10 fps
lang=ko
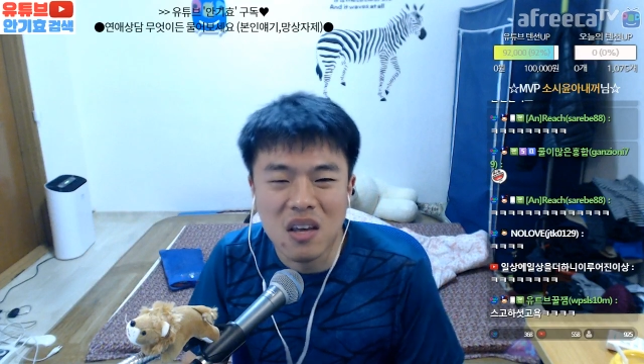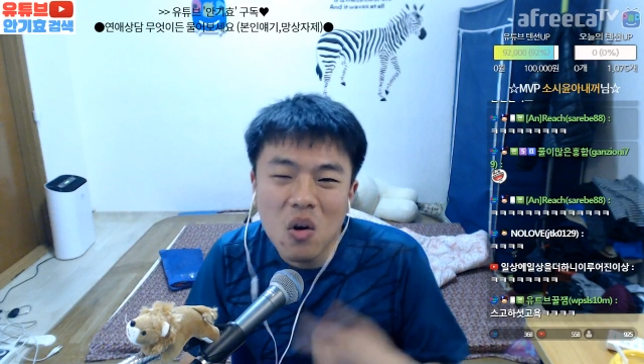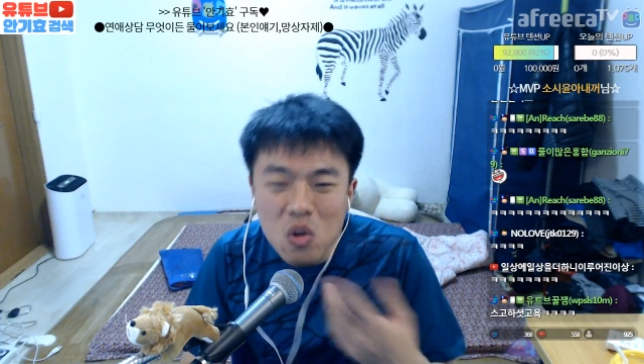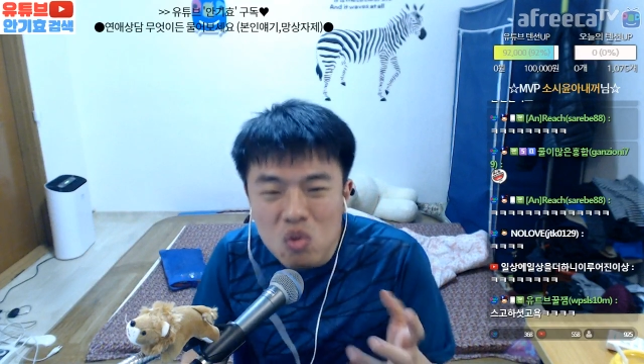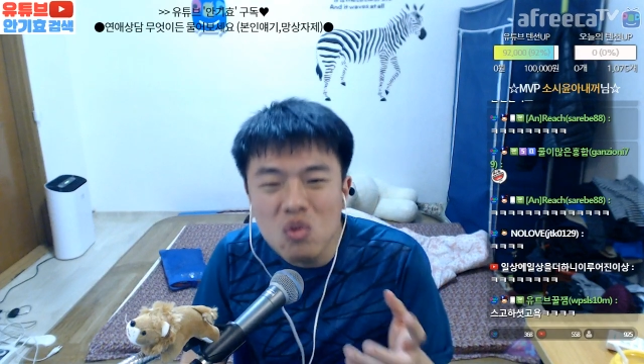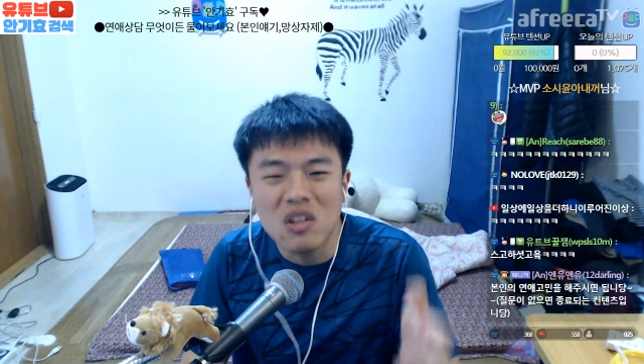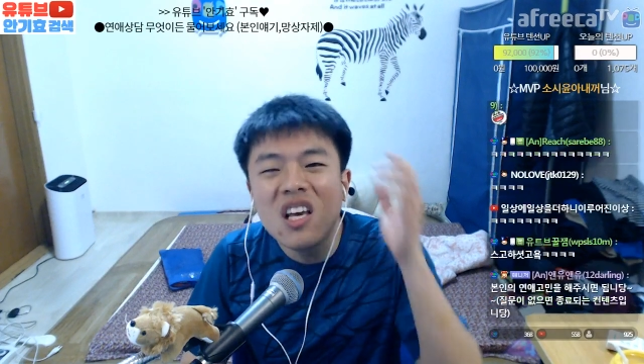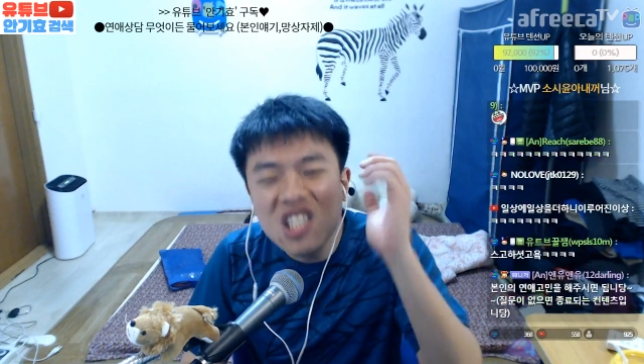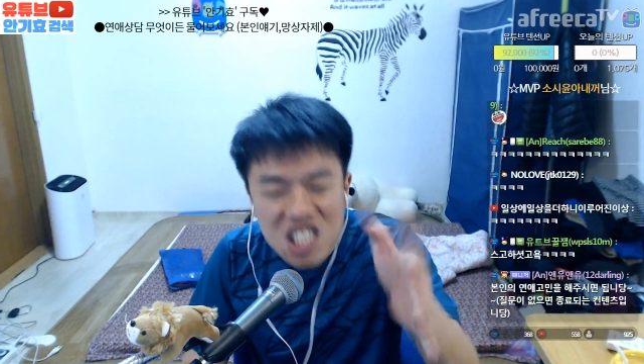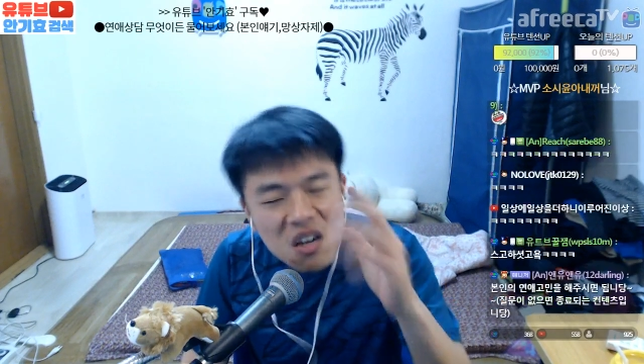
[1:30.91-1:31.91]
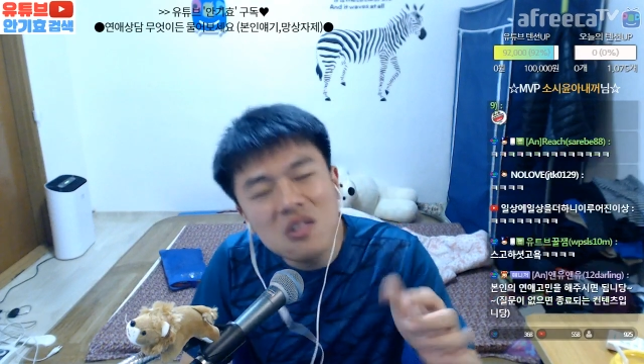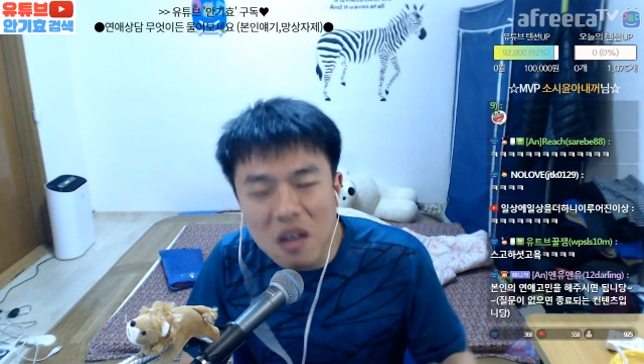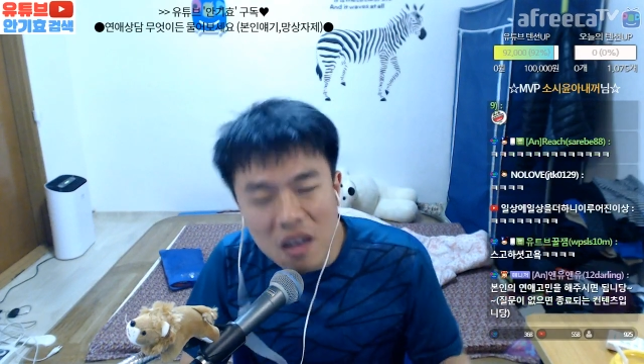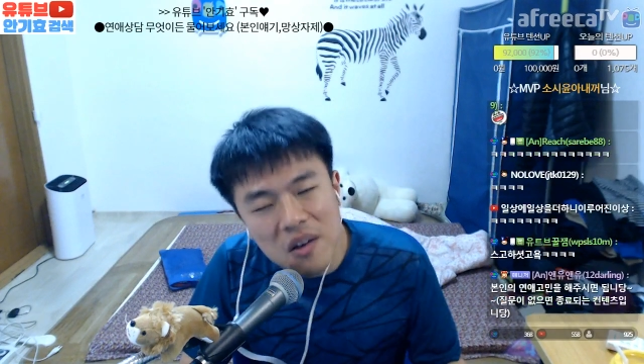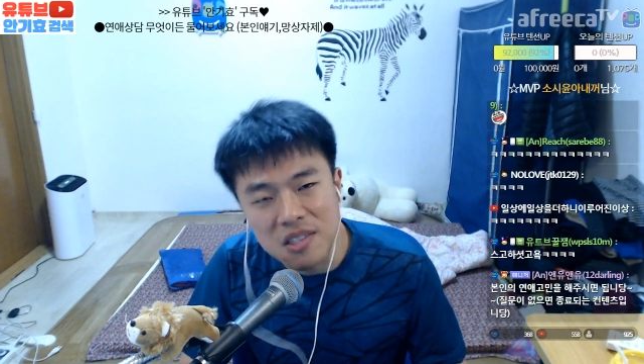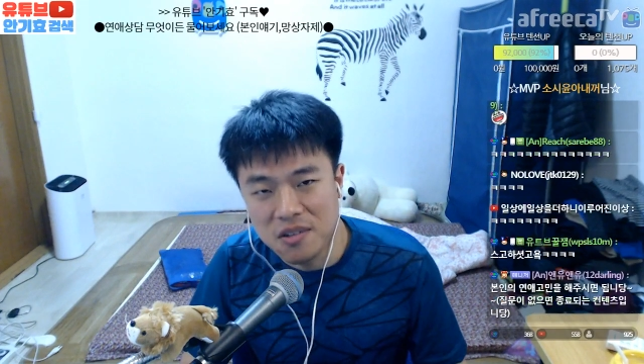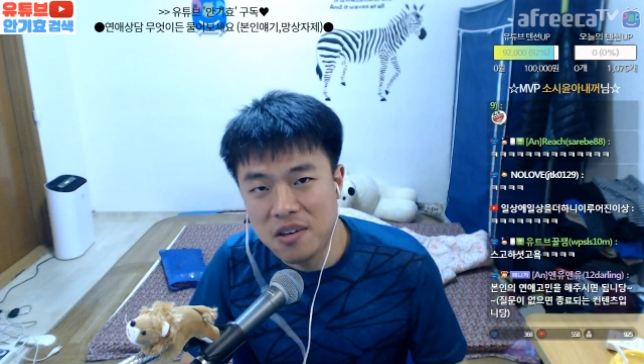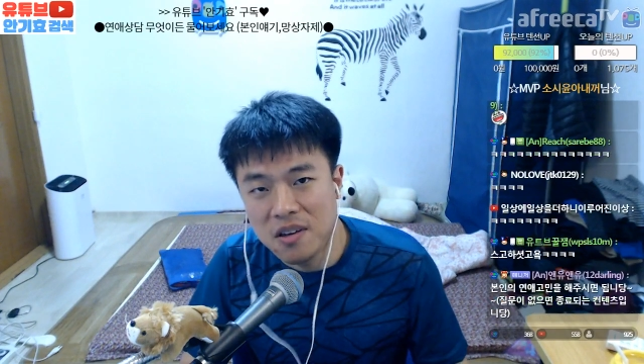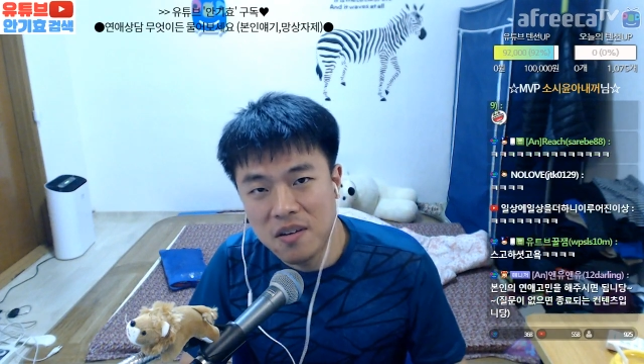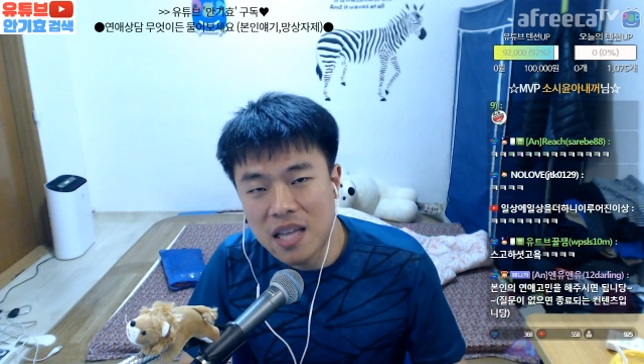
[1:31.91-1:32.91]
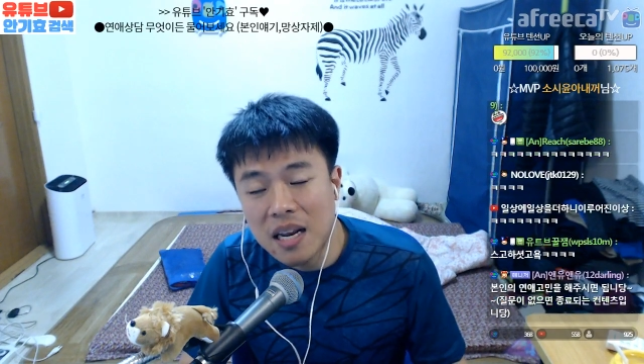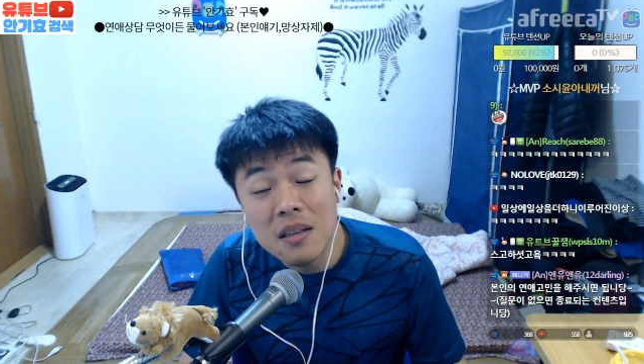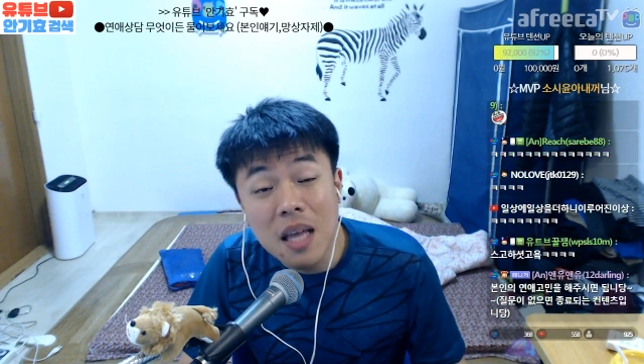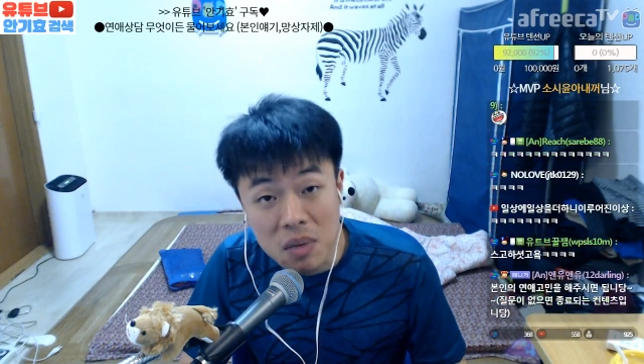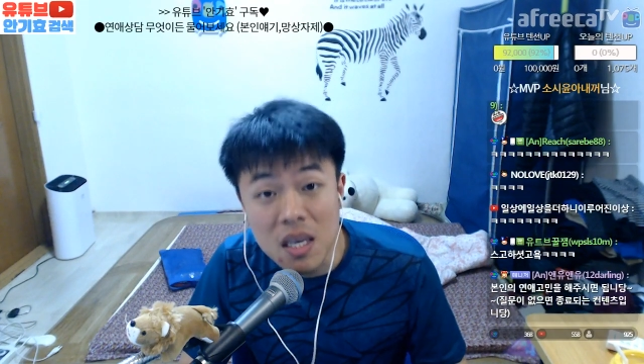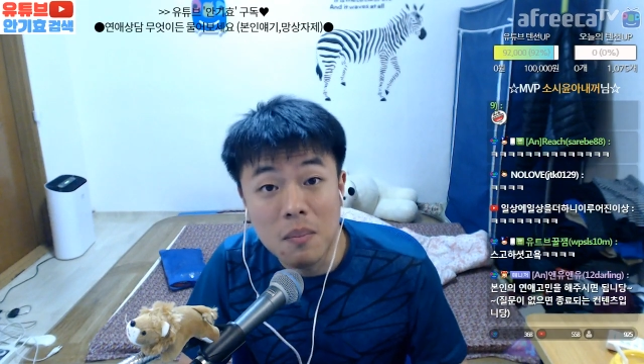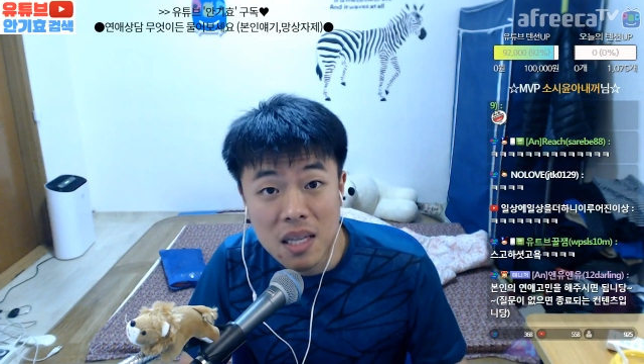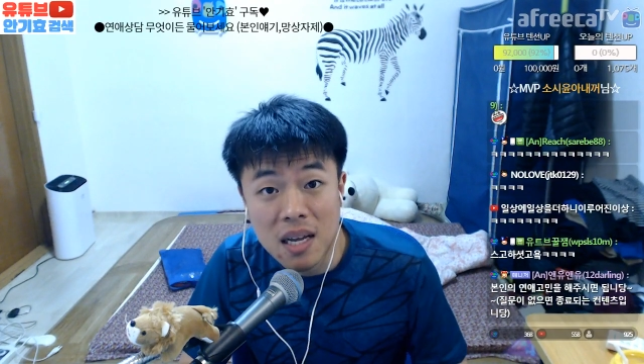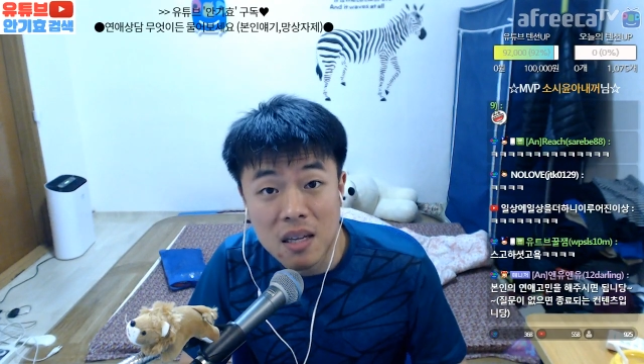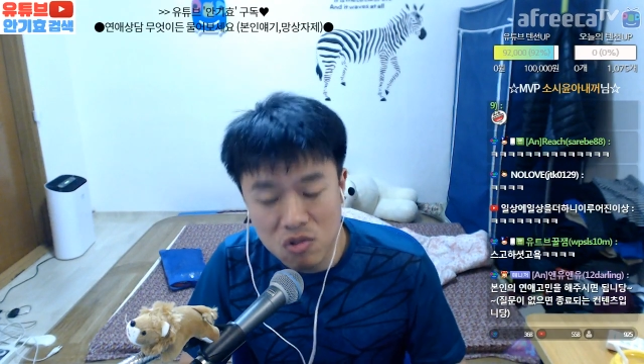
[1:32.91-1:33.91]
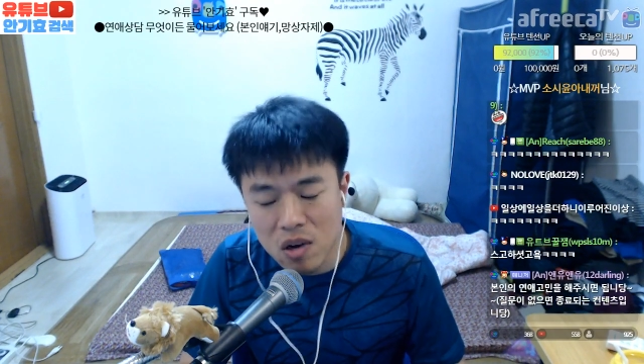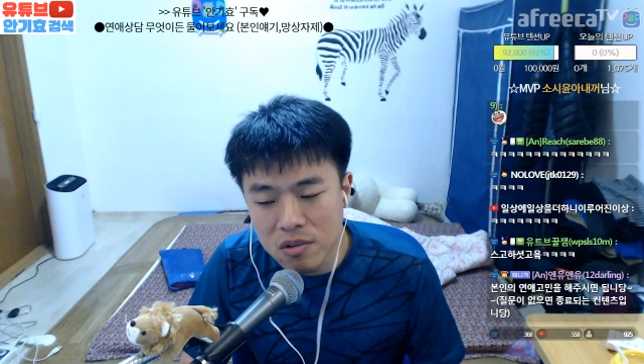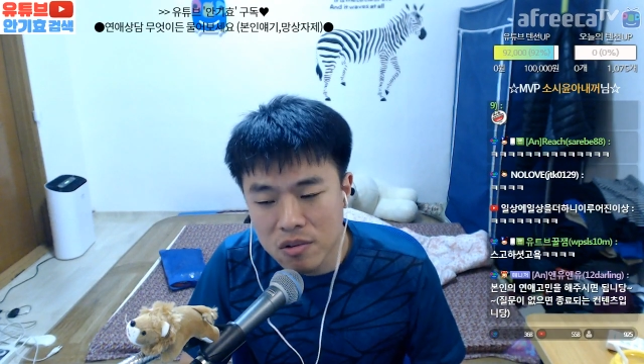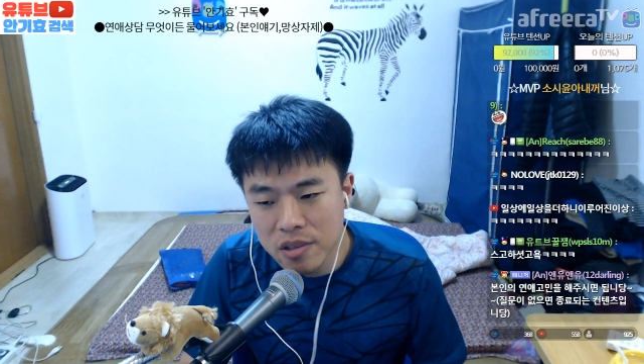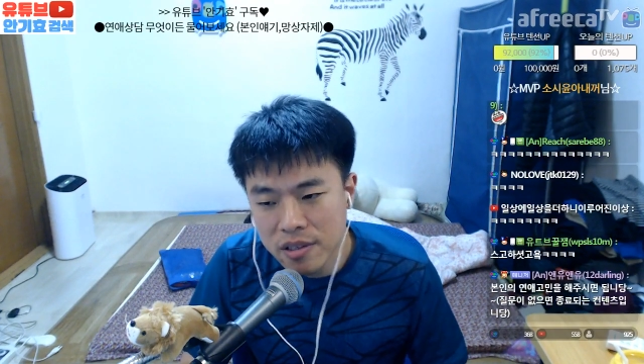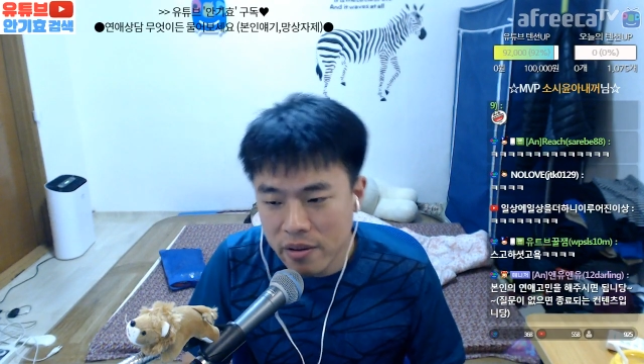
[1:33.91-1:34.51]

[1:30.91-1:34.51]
결국은 싫어져서 헤어진 거예요. 다른 건 다 핑계입니다. 수고하셨고요.